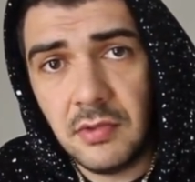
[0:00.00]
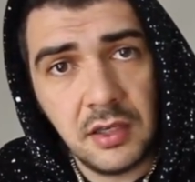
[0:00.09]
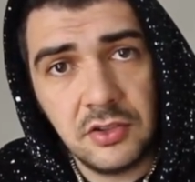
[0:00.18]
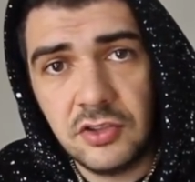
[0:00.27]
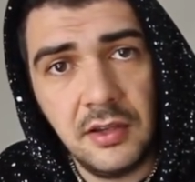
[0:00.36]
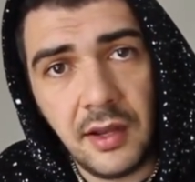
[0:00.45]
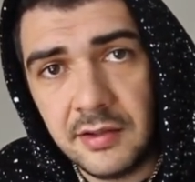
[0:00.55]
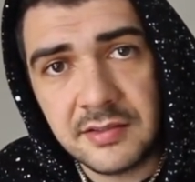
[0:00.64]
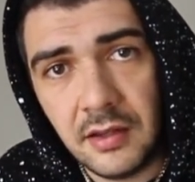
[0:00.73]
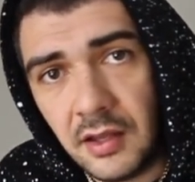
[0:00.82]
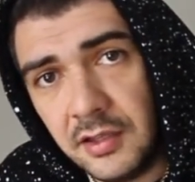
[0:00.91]
mache ich hier
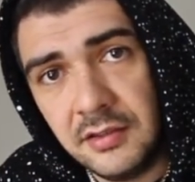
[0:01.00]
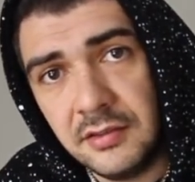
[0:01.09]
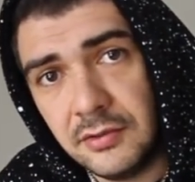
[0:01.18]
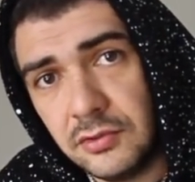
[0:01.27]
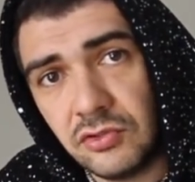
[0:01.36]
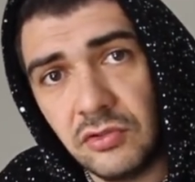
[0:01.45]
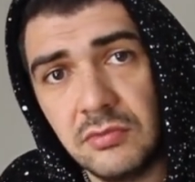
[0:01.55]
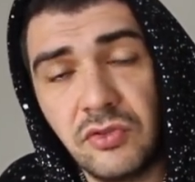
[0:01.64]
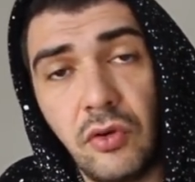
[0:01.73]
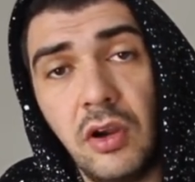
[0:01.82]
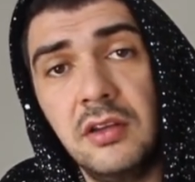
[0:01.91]
alles alleine. Und ich würde
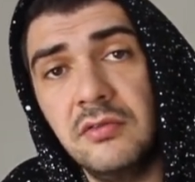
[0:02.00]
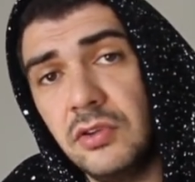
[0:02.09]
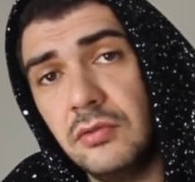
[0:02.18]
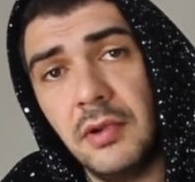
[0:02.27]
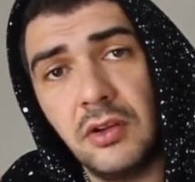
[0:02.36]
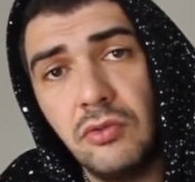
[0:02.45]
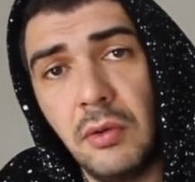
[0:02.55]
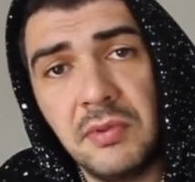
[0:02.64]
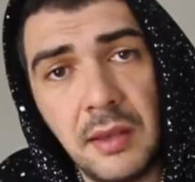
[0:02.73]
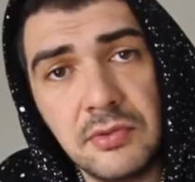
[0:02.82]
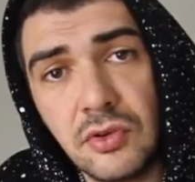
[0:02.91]
mich freuen, wenn du meine
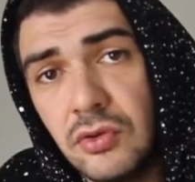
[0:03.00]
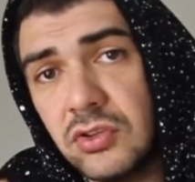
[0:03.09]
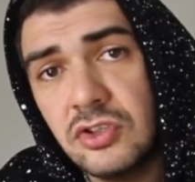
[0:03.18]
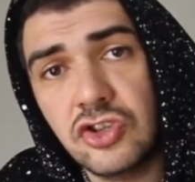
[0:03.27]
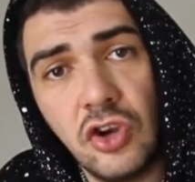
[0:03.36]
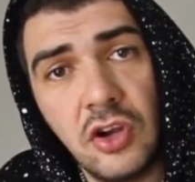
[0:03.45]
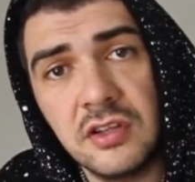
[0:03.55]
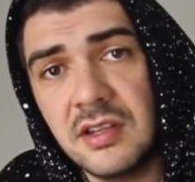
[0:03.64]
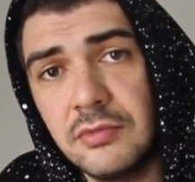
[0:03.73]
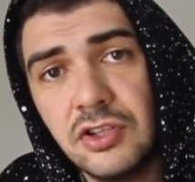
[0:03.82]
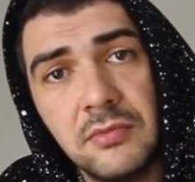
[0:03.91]
Grip Tapes holst,
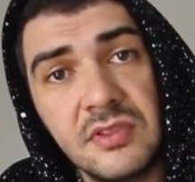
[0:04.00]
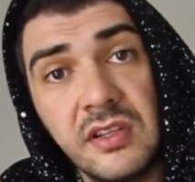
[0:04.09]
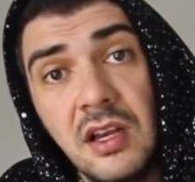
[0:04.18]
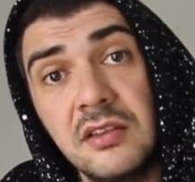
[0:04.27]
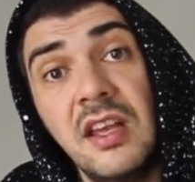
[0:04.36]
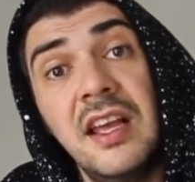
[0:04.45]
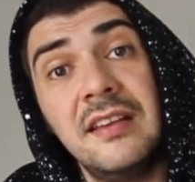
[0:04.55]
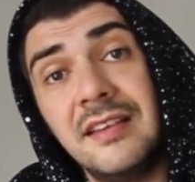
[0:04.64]
Shirts habe ich am Start.